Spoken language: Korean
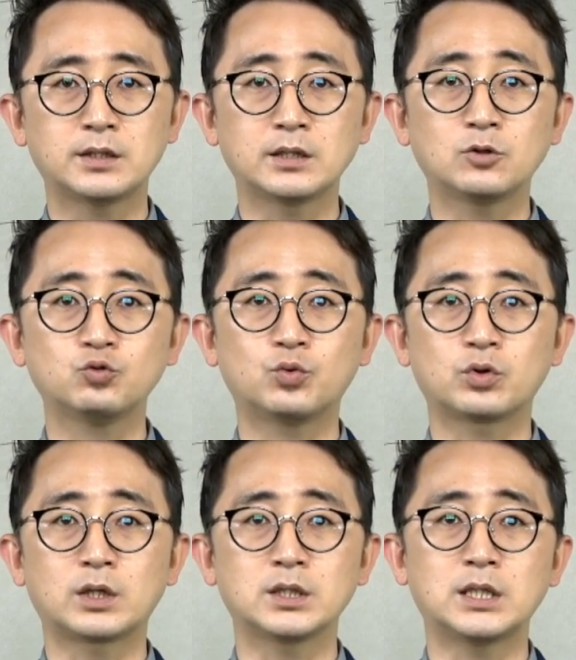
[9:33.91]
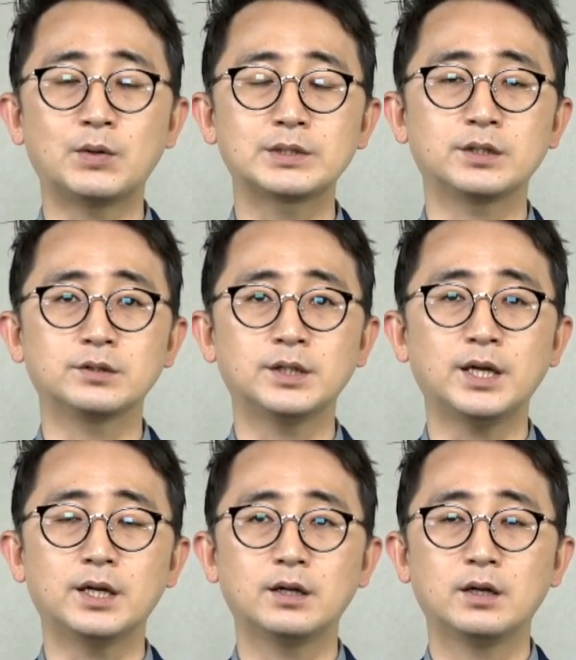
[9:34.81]
대선 후보로 당시에
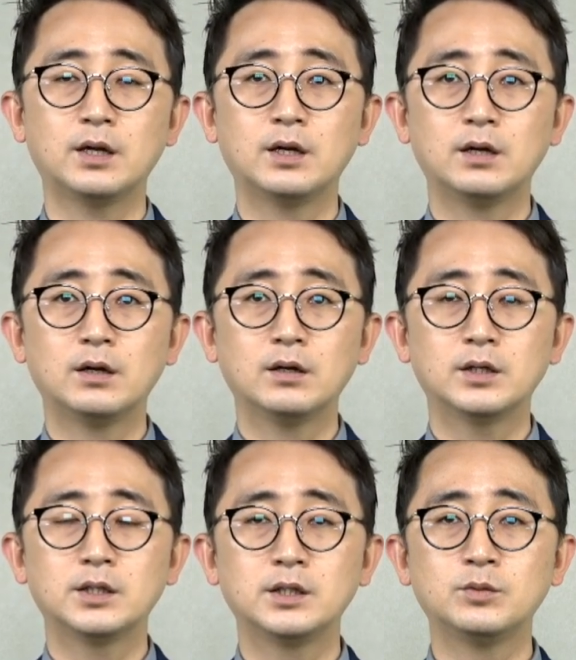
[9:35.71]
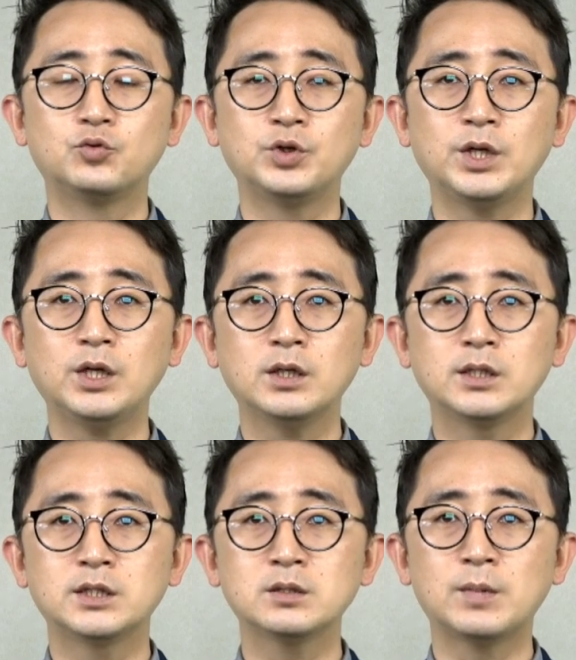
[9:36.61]
나왔었는데 이분이
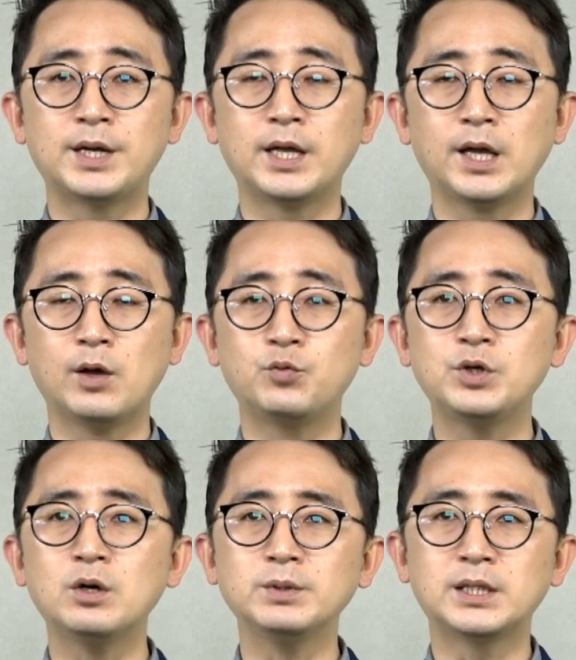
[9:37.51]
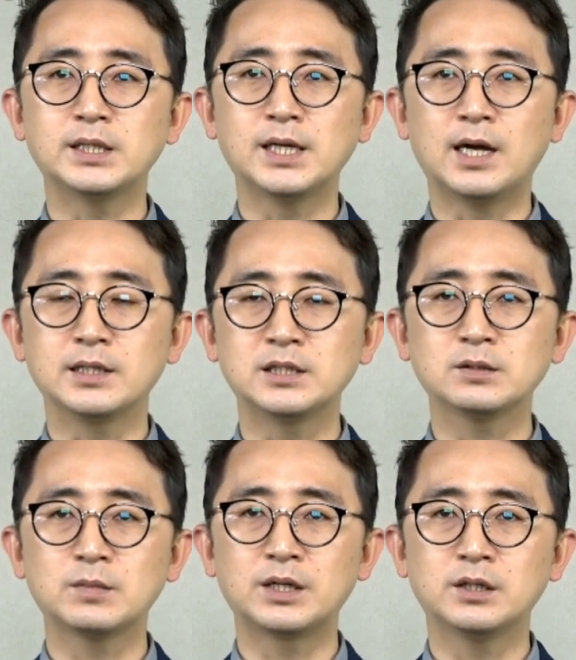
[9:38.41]
이승만에게 위협이 되자
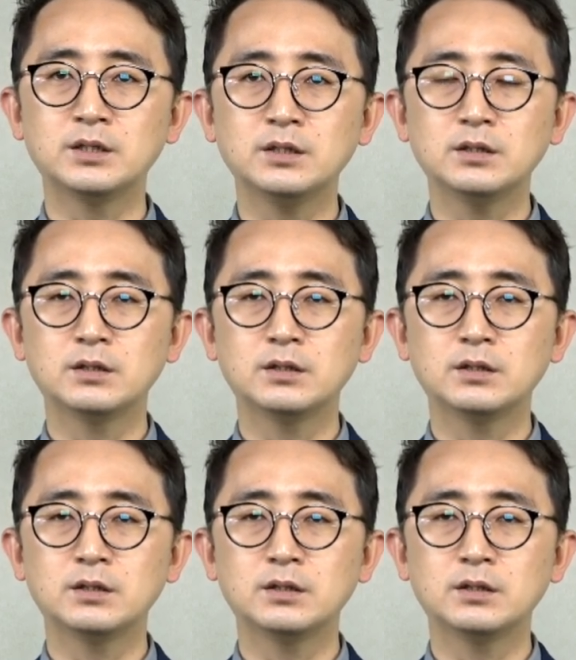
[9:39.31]
이승만은